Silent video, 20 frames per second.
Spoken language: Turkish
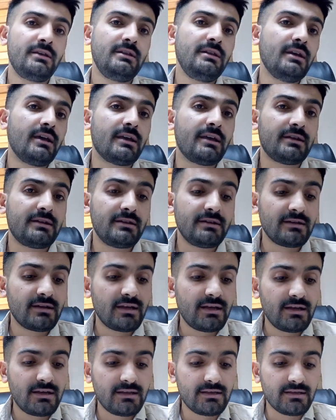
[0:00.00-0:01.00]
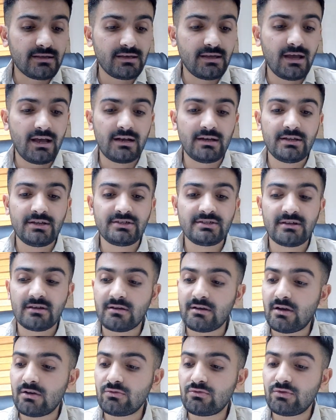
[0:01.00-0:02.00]
Nihayetinde geldi
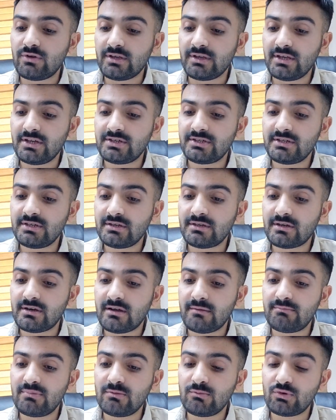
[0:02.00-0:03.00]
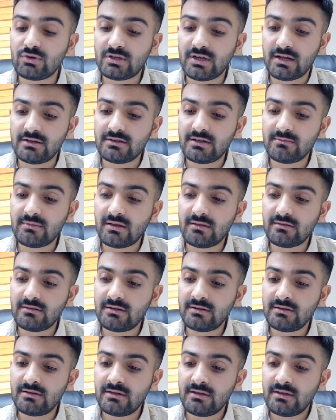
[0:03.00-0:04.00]
işte kadroya geçtik. Rabbim
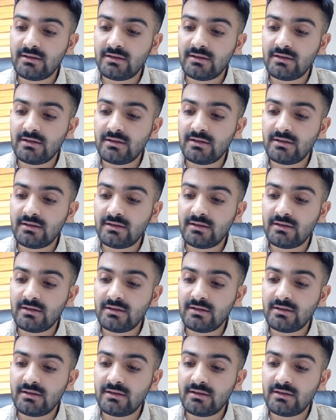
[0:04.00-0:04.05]
utandırmasın.